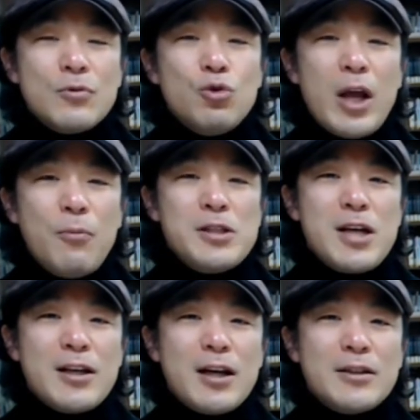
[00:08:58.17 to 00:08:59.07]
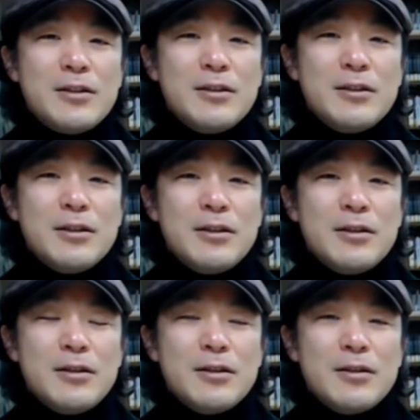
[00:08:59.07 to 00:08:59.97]
눈에 보이지 않냐는너
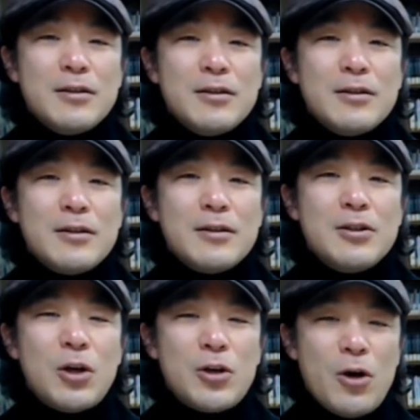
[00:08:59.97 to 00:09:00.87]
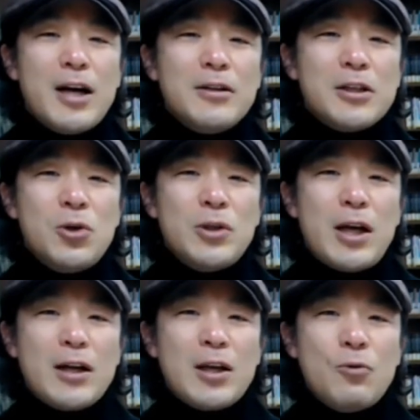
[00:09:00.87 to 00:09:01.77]
역량을
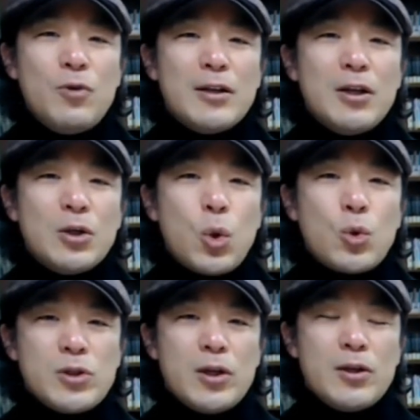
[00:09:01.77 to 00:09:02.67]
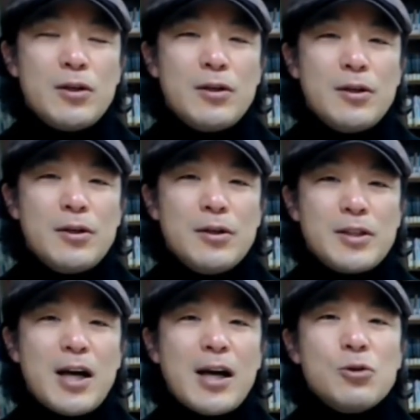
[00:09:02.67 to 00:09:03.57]
키워나가기 위한 독서
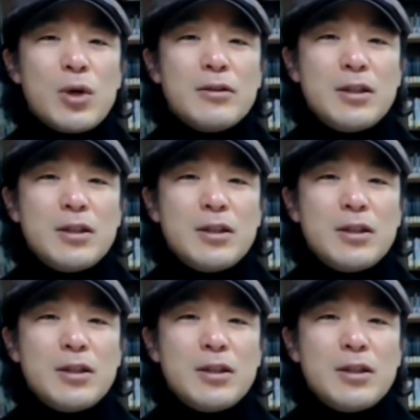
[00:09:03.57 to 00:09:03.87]
제가 강조하는